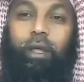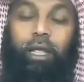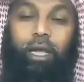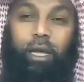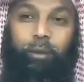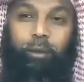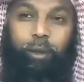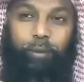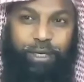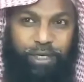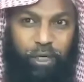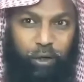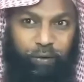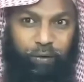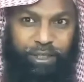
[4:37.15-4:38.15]
ఇక మీ
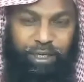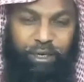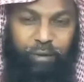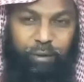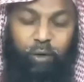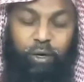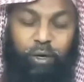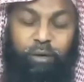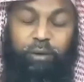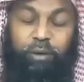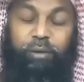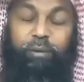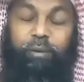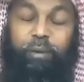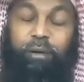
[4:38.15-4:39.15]
ప్రశ్నలో వచ్చిన మరో
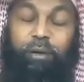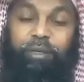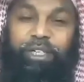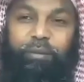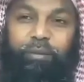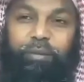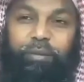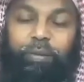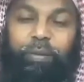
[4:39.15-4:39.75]
అంశం